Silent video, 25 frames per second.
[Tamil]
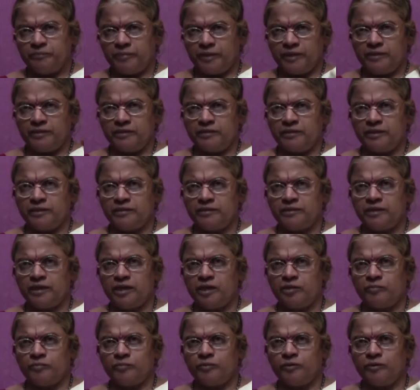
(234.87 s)
பண்டு
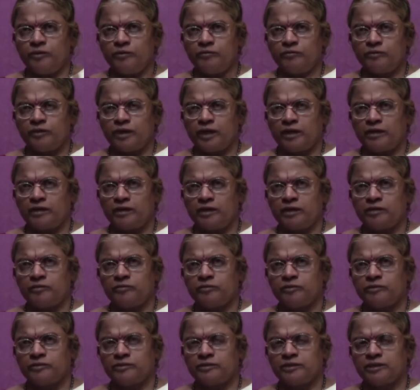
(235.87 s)
தந்தால் போல் உன் அருள்
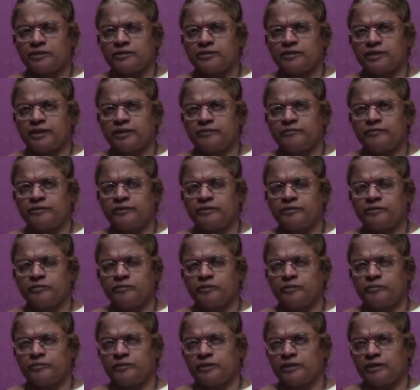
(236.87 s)
அனுபவத்தை தர
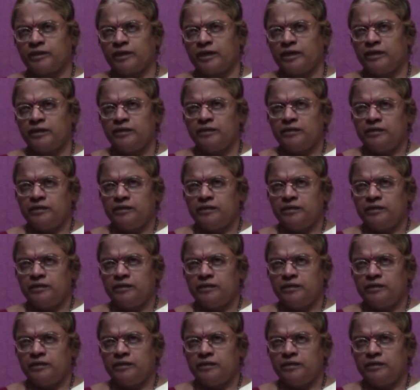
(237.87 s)
வேண்டும் அப்படின்னா